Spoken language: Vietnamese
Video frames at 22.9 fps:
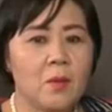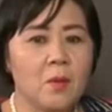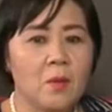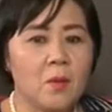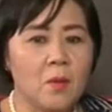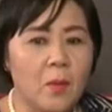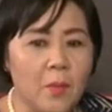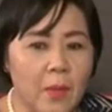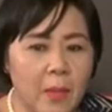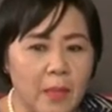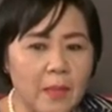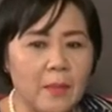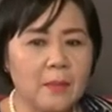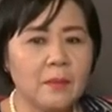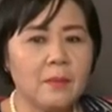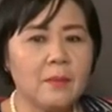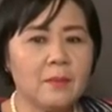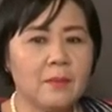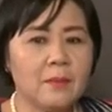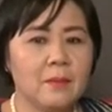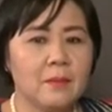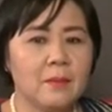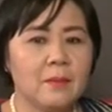cô bính
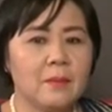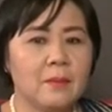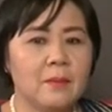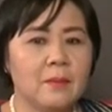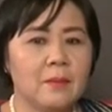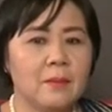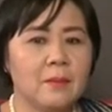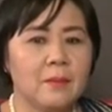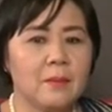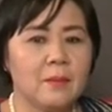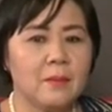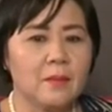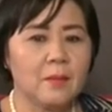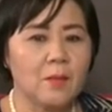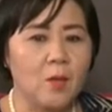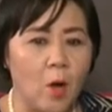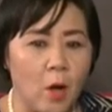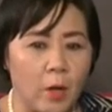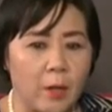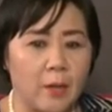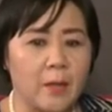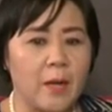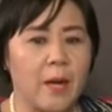
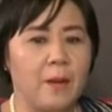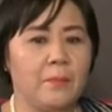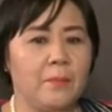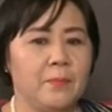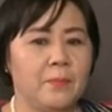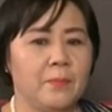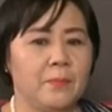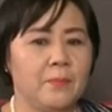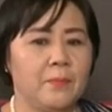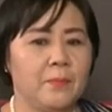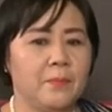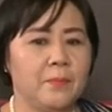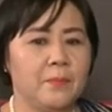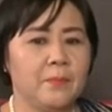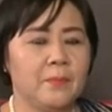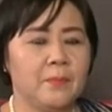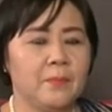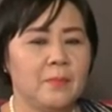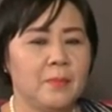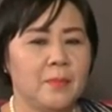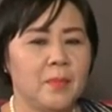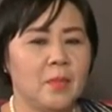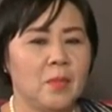còn nằm
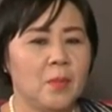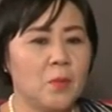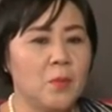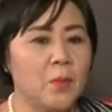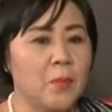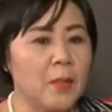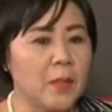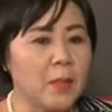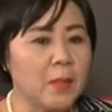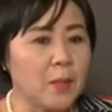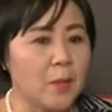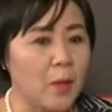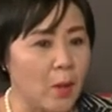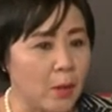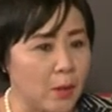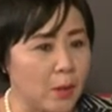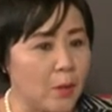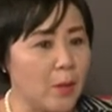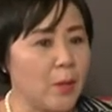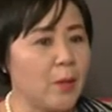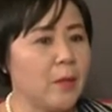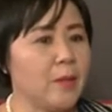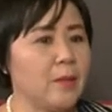cô bính
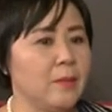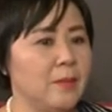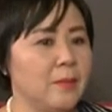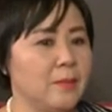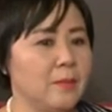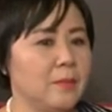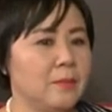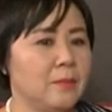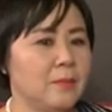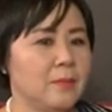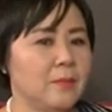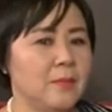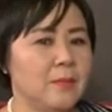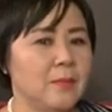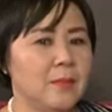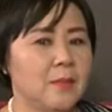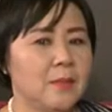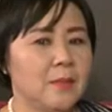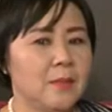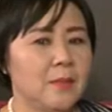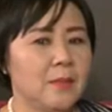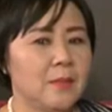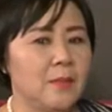còn nói được
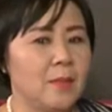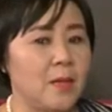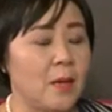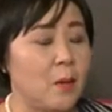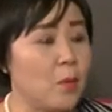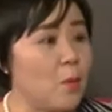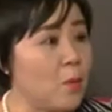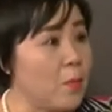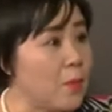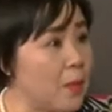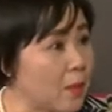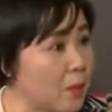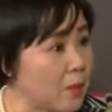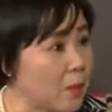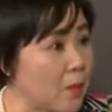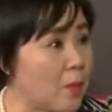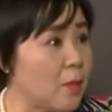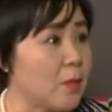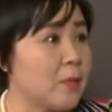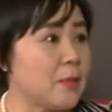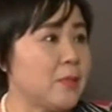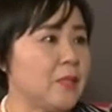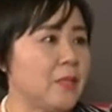là cô bính
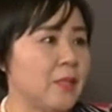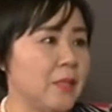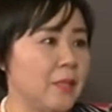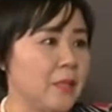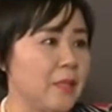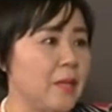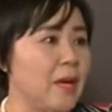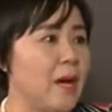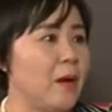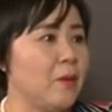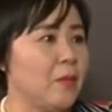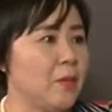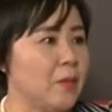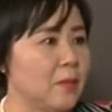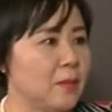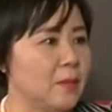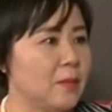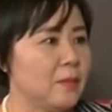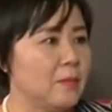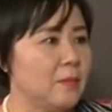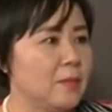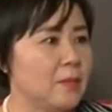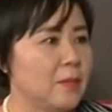còn chỉ đạo
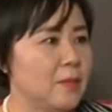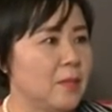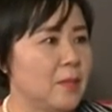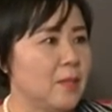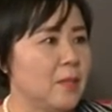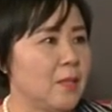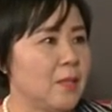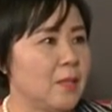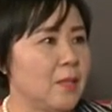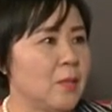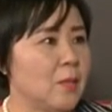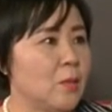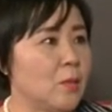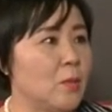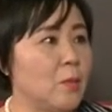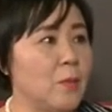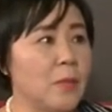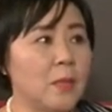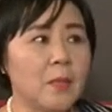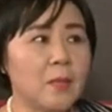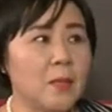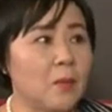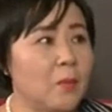được cô
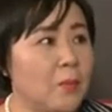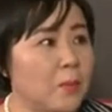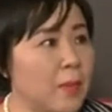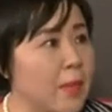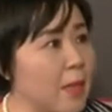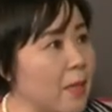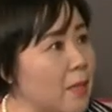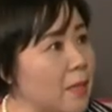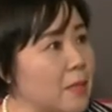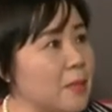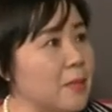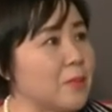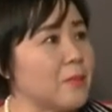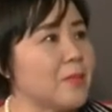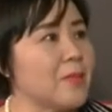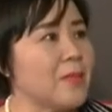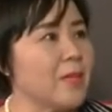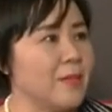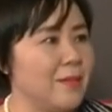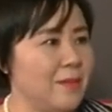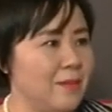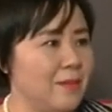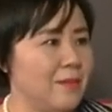bính không để các cháu
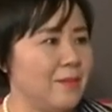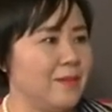chết